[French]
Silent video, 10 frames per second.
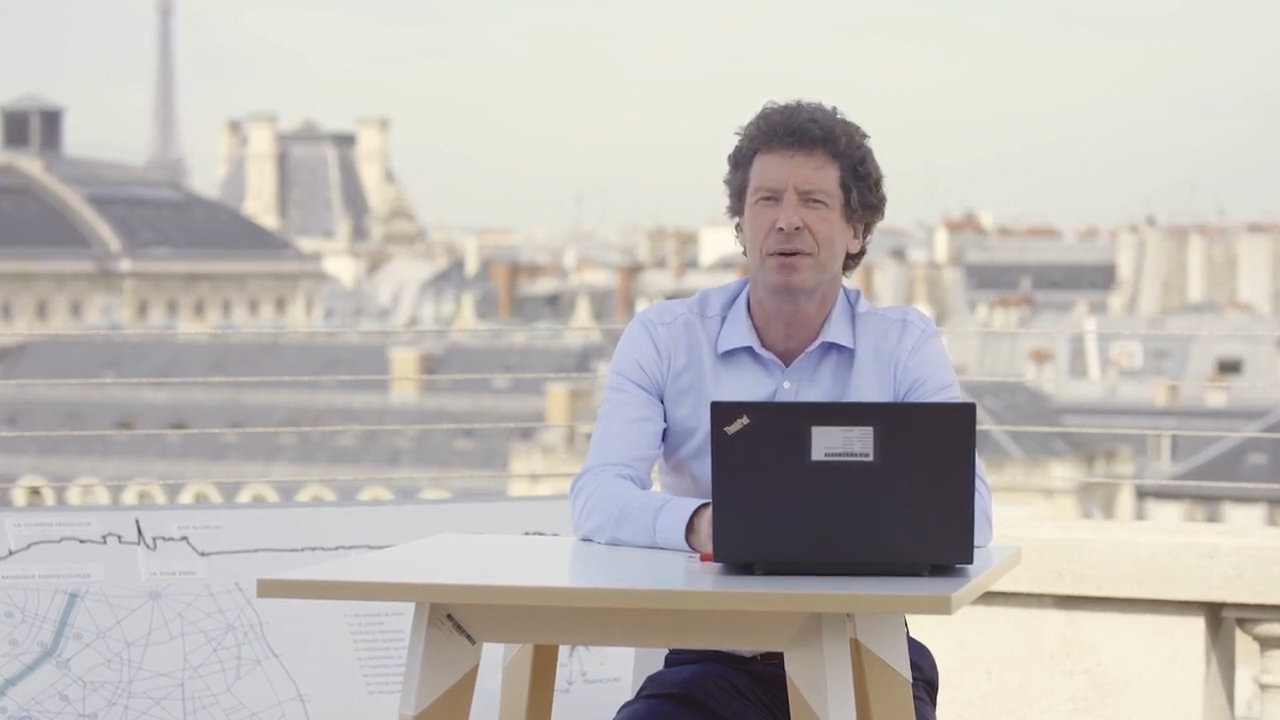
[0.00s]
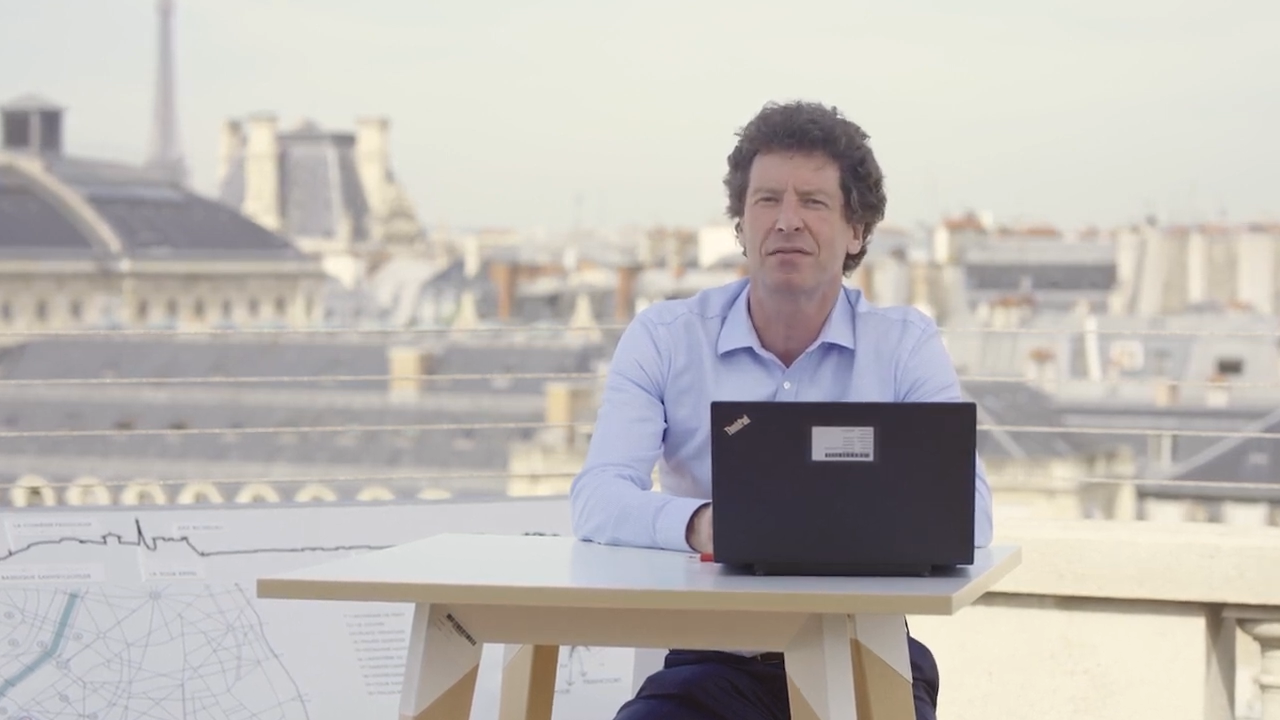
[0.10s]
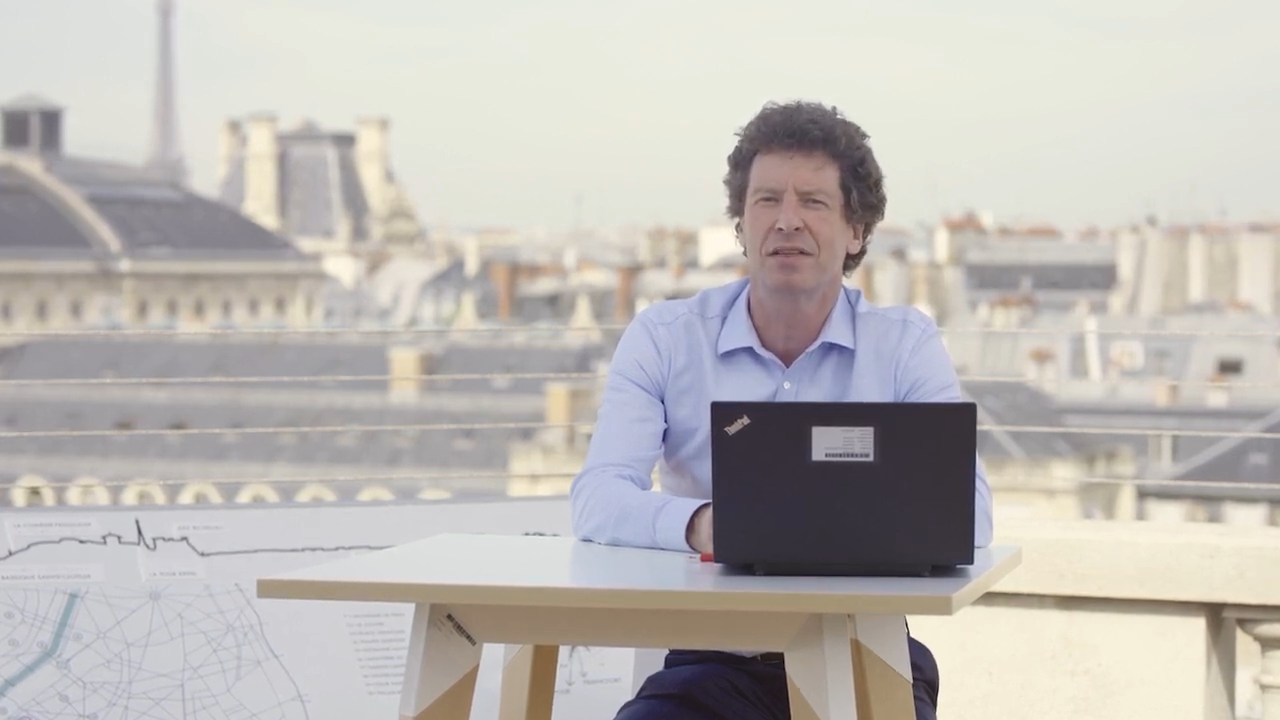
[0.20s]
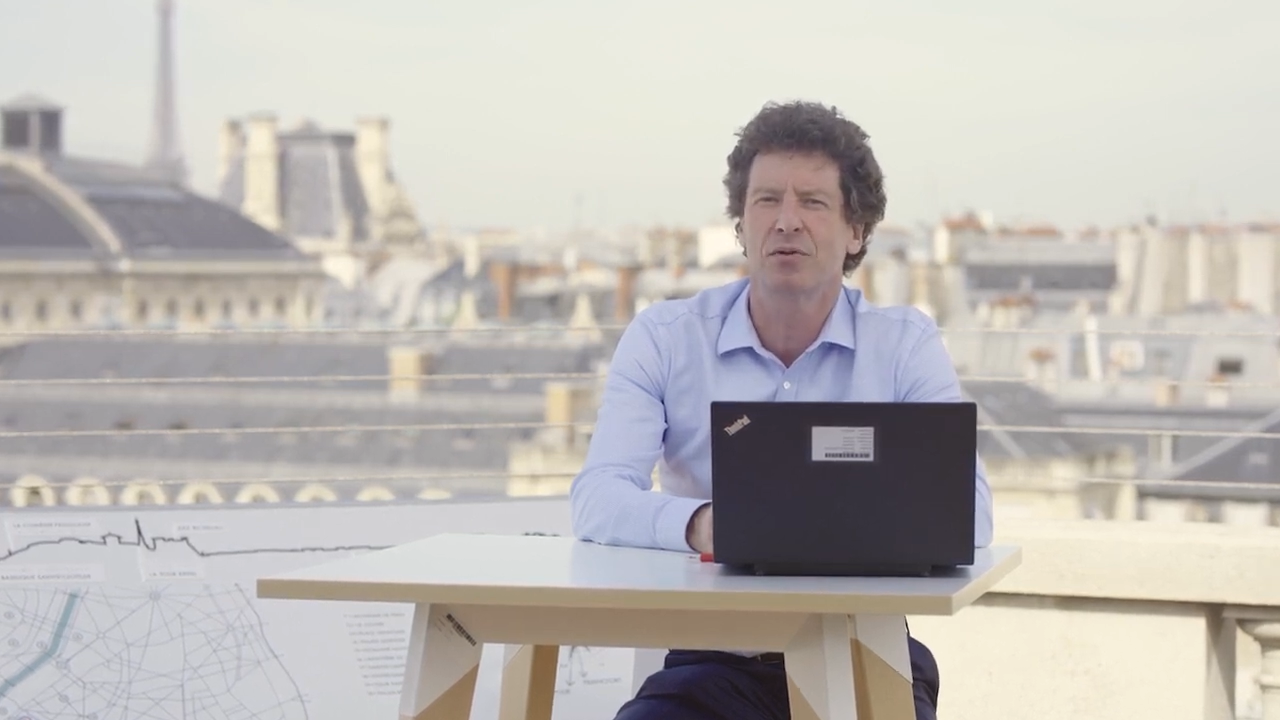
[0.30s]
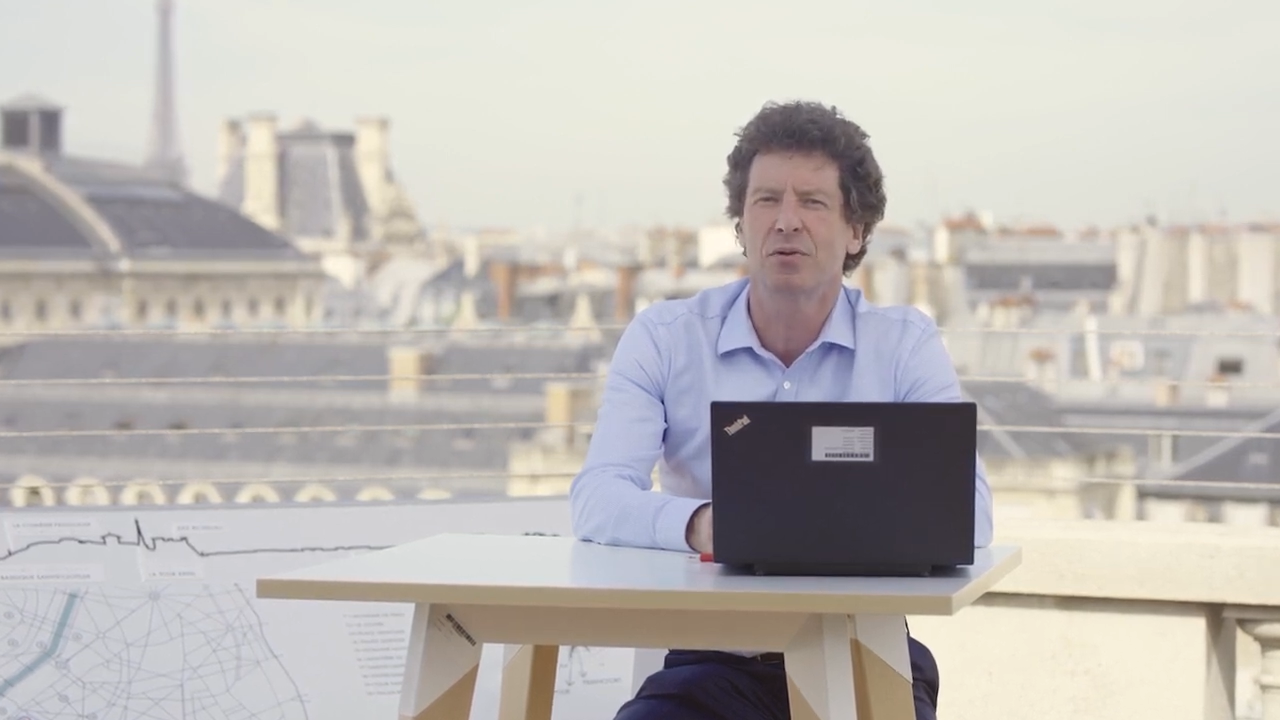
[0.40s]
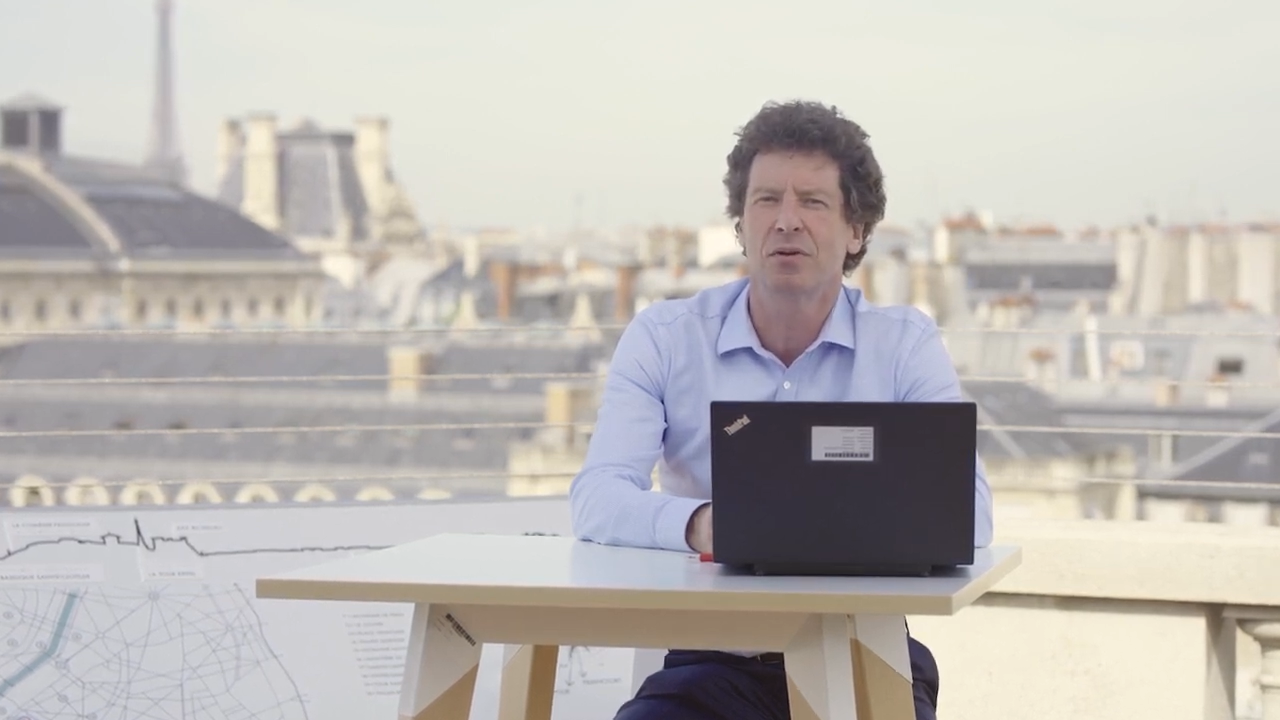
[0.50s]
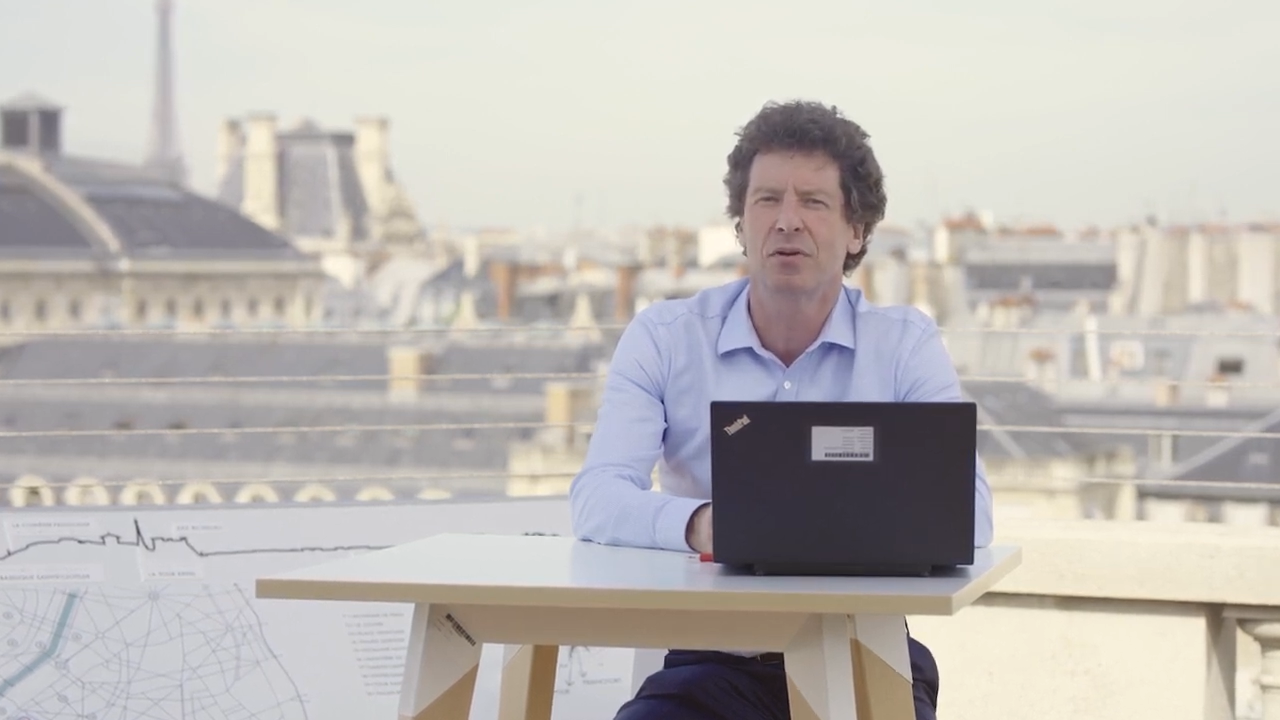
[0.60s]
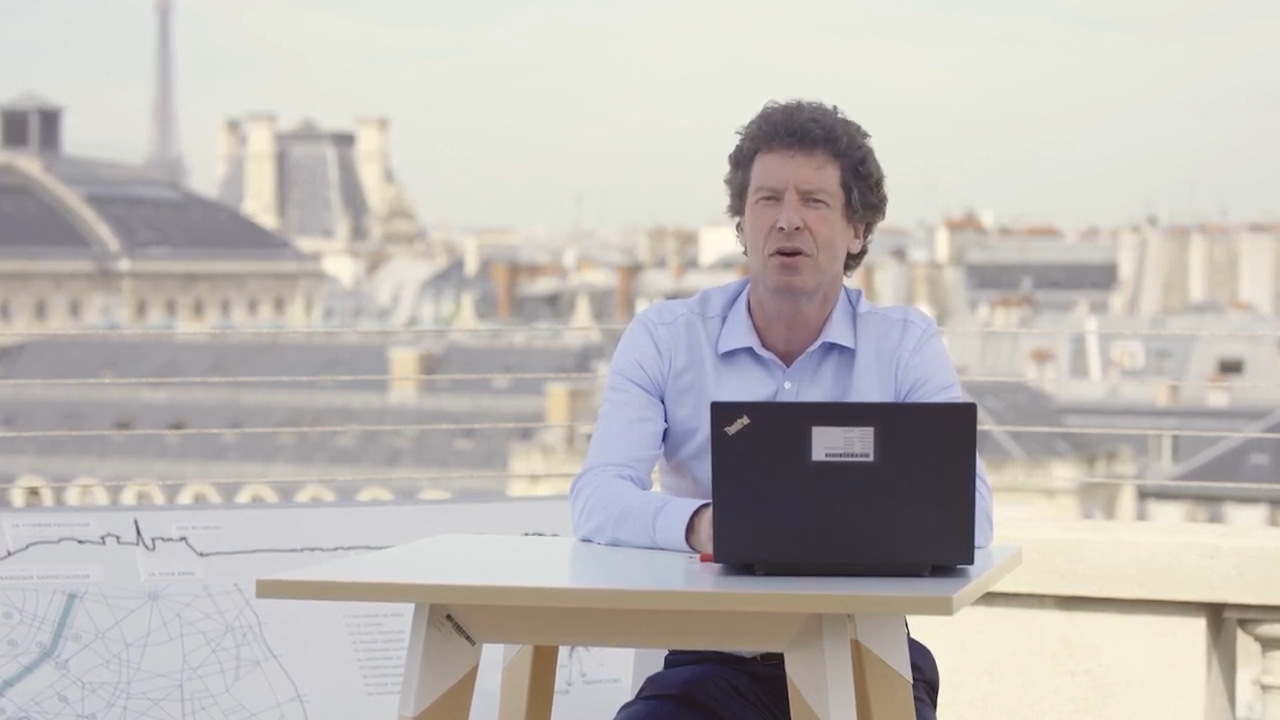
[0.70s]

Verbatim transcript: prévision,